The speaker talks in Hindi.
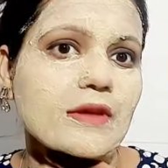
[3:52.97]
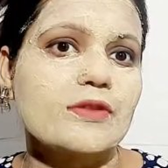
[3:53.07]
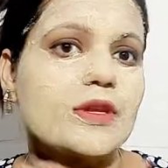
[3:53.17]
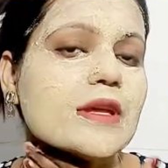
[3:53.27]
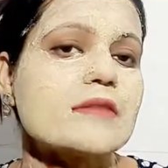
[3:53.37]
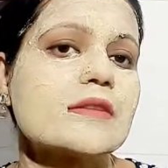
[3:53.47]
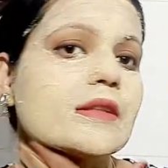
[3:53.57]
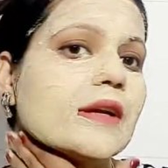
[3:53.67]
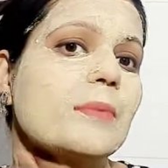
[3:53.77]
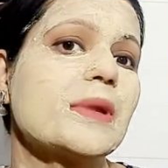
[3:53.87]
ये देख
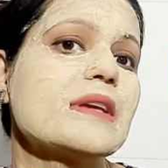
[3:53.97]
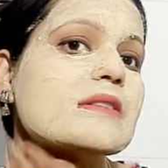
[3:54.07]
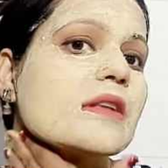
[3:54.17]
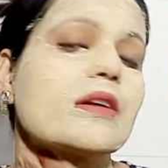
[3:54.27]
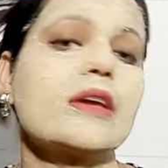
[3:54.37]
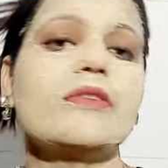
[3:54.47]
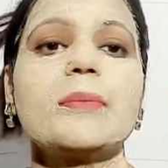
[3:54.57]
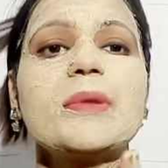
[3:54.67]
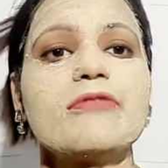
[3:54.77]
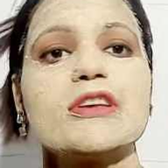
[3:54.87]
सकते हैं आपने इस तरह केवल
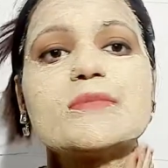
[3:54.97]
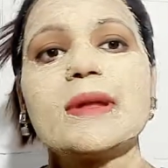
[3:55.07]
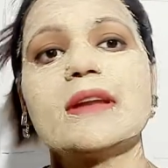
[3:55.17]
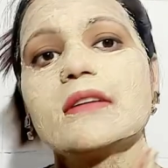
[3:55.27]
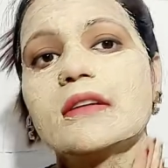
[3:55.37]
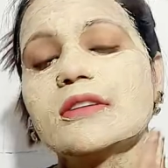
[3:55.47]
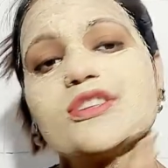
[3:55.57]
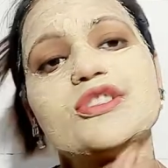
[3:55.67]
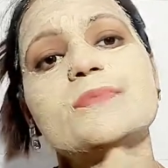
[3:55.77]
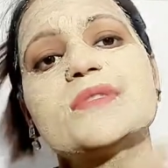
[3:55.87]
अपने फेस पर एक
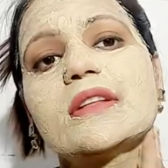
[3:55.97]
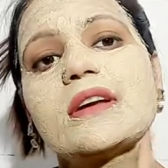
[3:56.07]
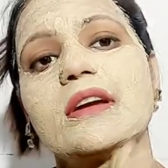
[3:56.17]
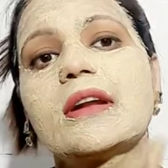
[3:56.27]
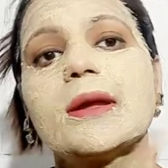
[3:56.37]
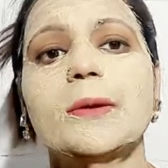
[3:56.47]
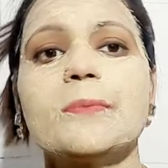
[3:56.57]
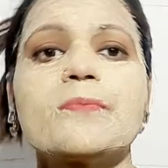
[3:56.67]
टचअप सर करना है